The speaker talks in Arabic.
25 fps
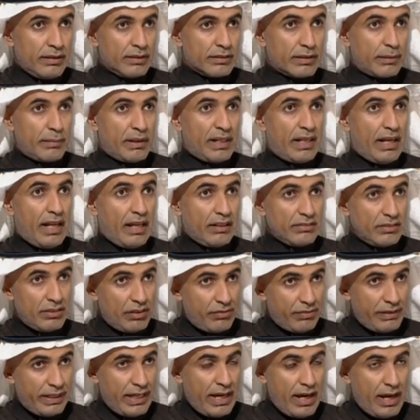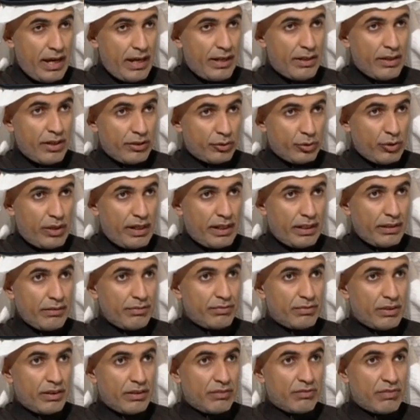طبعا الأصل فيها أنها
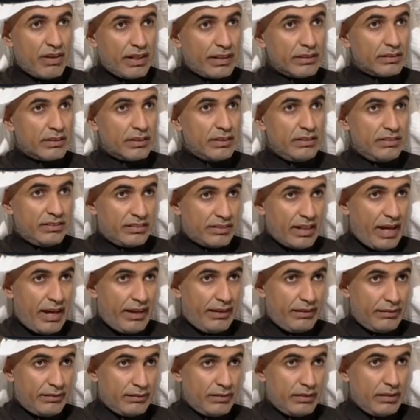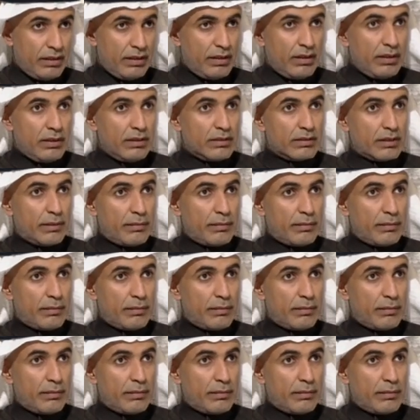تعرف فقد إنسان صحيح.